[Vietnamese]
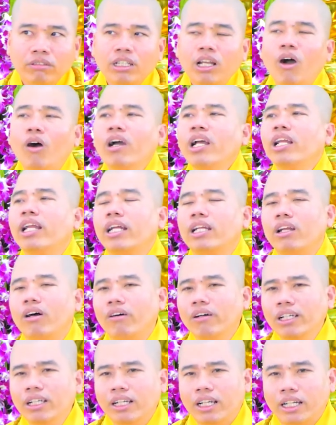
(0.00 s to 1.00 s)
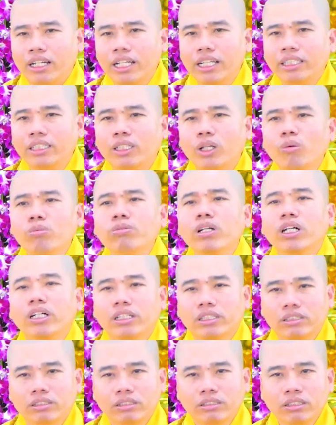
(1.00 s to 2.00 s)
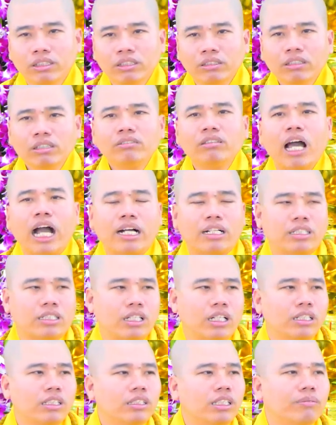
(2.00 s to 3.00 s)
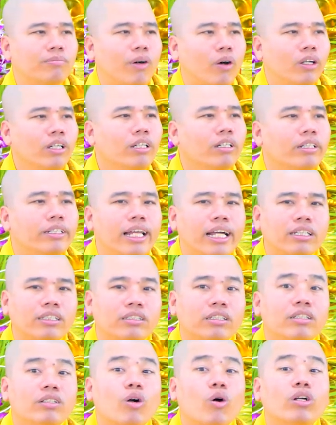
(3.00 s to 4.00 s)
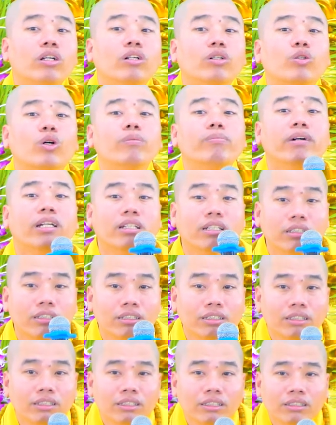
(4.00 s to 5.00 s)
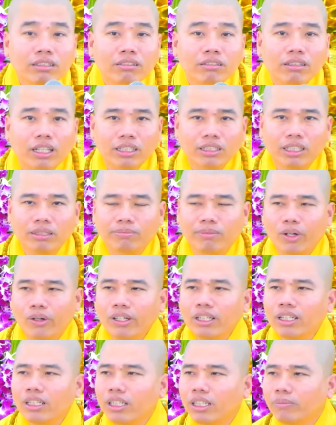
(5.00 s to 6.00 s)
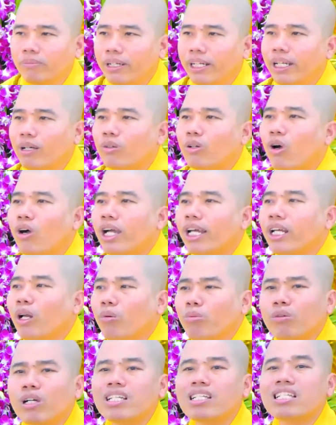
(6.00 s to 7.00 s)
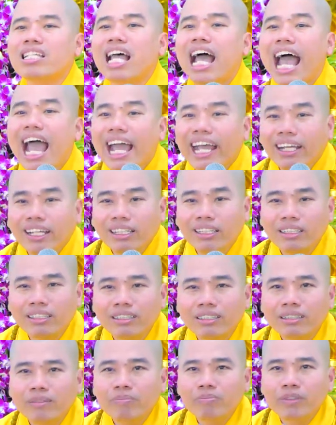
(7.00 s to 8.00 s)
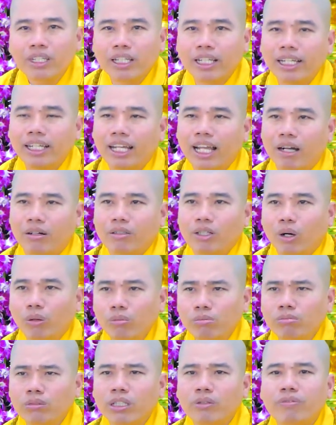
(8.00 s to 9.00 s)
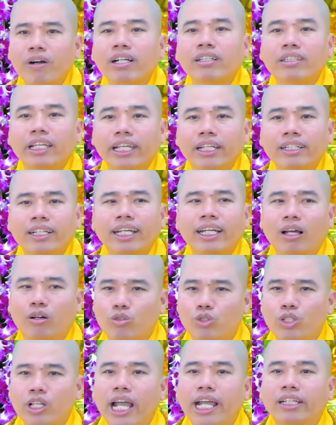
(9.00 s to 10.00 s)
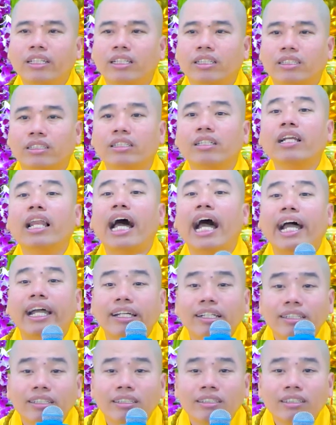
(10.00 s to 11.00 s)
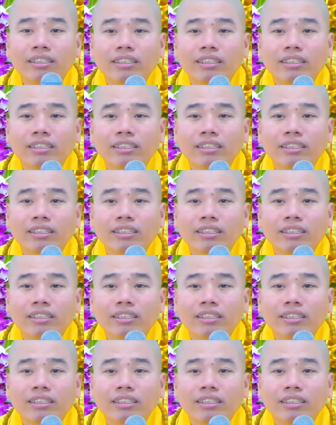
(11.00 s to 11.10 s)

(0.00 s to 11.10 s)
Nói là đi chung đường, chứ thật sự thì mỗi người đang sửa con đường của mình. Tại vì mỗi người mình đều có cái đúng cái sai. Thì cái nào đúng thì phát triển, cái nào sai thì sửa lại